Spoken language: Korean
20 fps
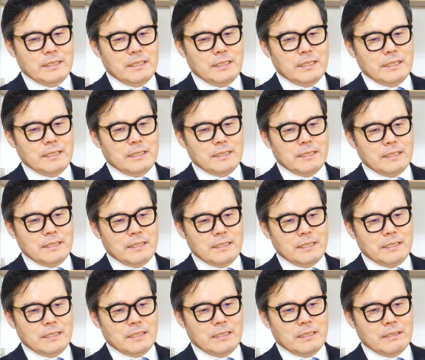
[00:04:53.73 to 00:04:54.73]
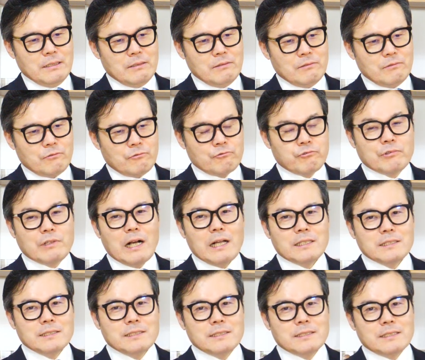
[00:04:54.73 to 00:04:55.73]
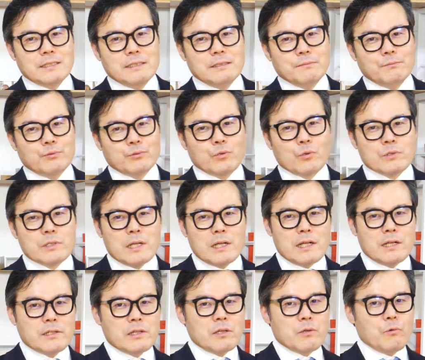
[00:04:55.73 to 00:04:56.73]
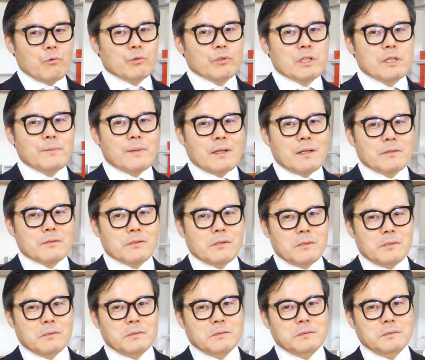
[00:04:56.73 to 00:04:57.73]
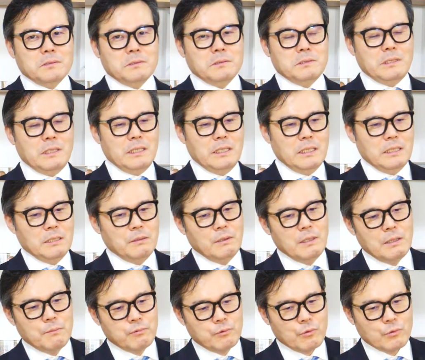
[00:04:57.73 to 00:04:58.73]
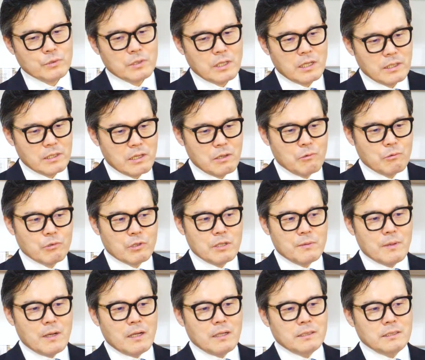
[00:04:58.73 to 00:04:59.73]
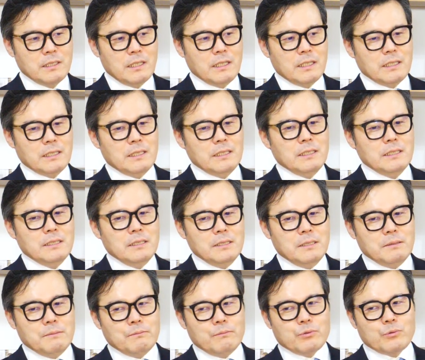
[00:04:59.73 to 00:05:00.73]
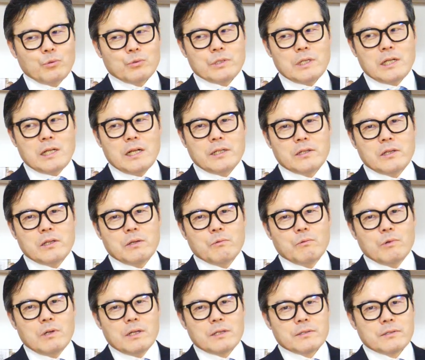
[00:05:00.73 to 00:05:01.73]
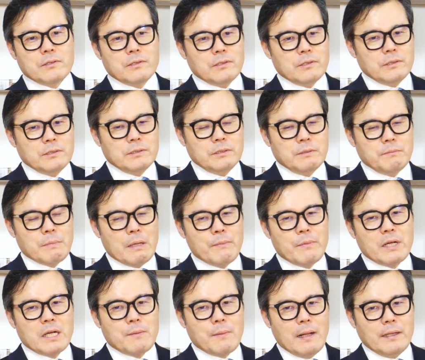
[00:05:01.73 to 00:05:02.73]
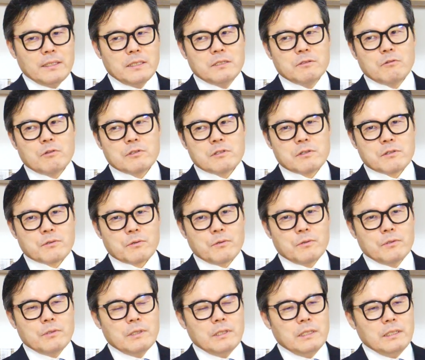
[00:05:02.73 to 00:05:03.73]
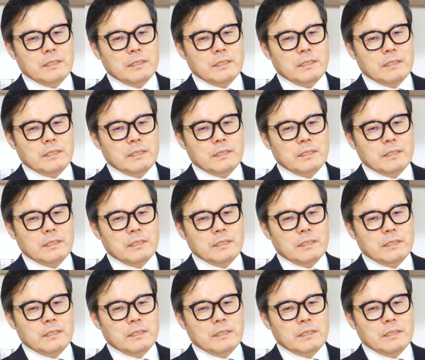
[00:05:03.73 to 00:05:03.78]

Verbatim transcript: 어, 국가는 부동산 가격이 오르길 바라죠. 네. 왜 부동산 가격이 오르길 바라느냐. 부동산 가격이 올라서 매매가 많이 이루어질수록